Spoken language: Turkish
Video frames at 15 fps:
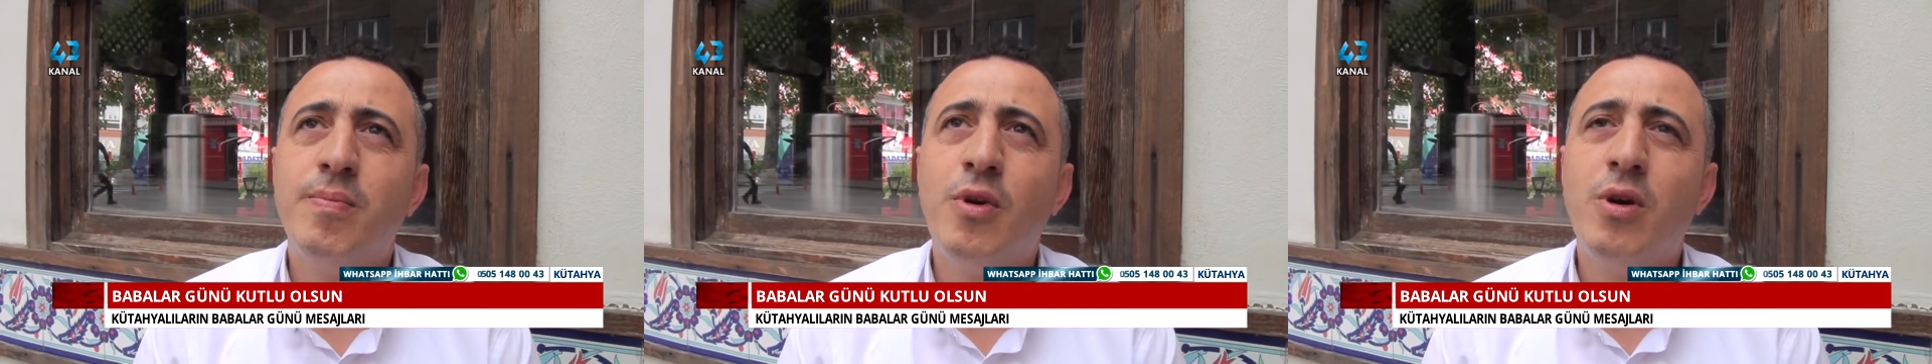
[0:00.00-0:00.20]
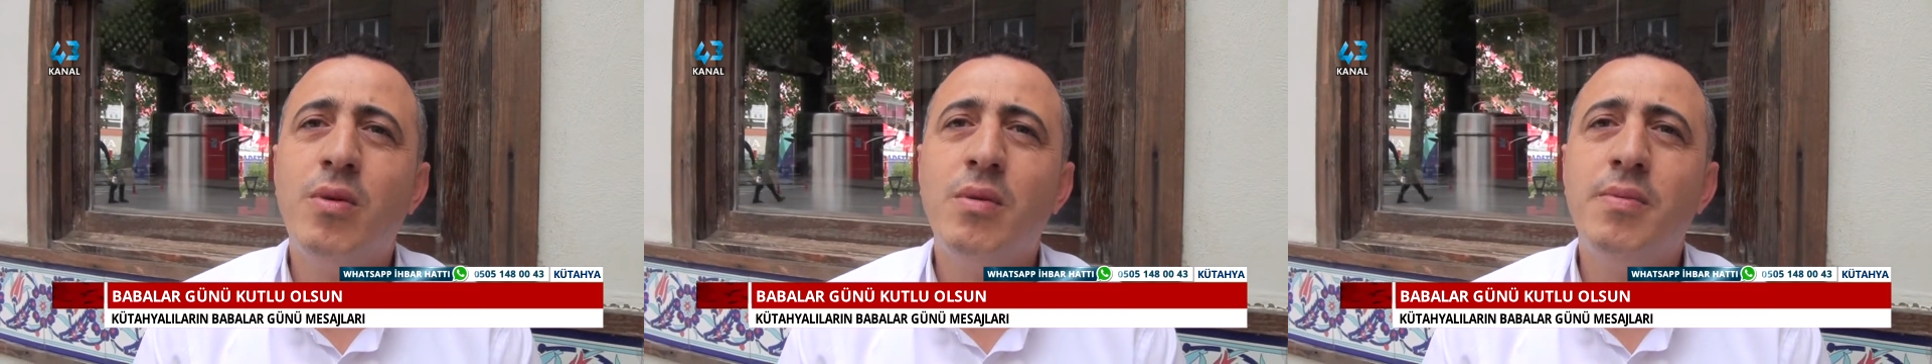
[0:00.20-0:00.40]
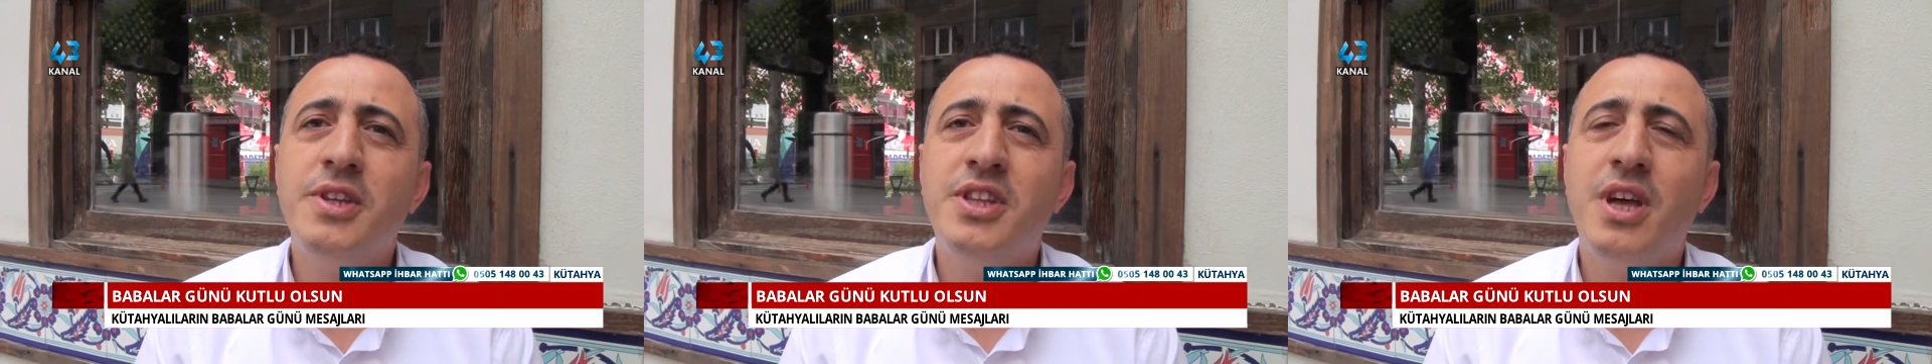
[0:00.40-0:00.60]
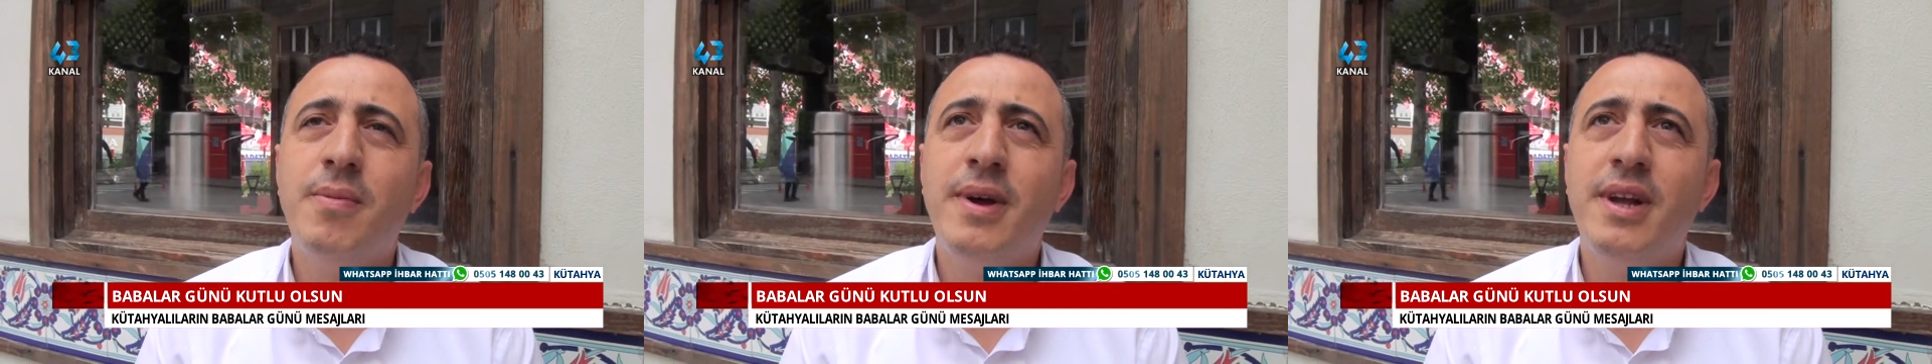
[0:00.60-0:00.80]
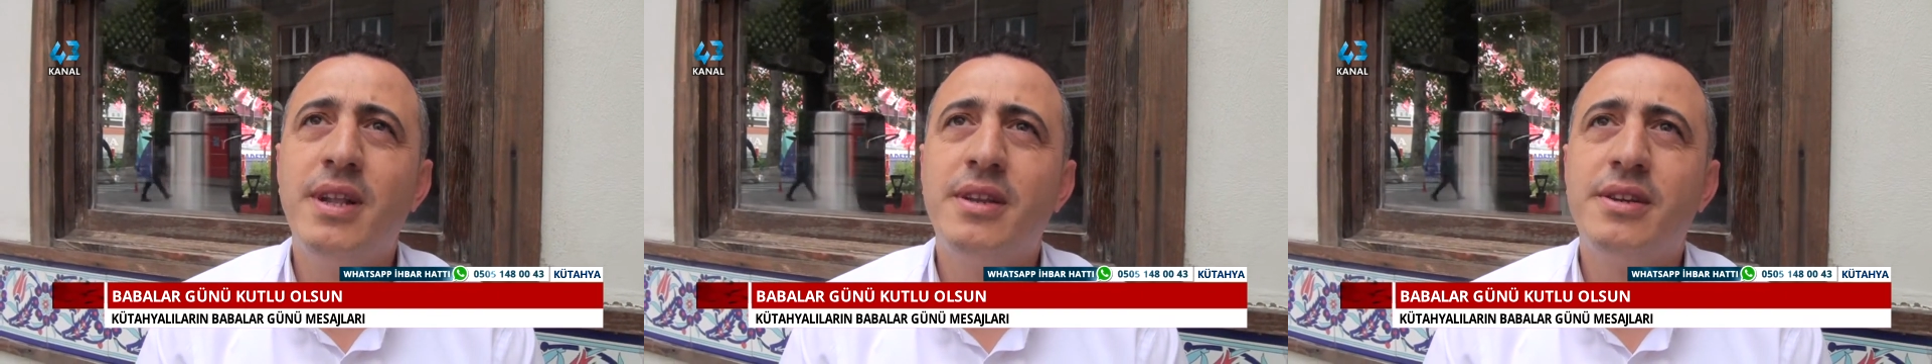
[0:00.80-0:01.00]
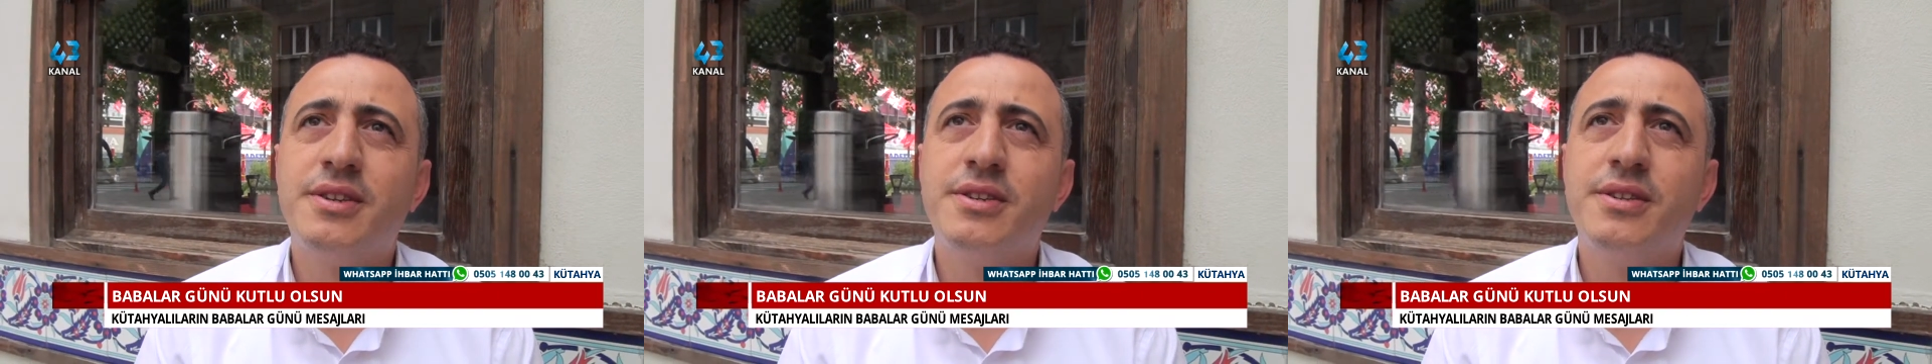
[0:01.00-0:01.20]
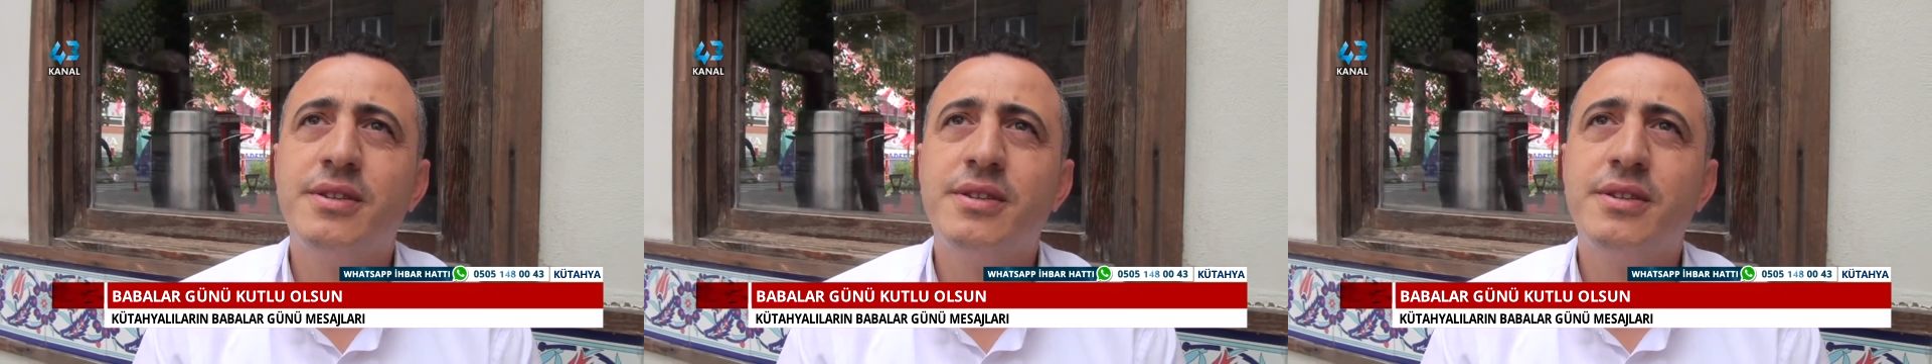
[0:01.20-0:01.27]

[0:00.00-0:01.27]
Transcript: Baba bir temeldir.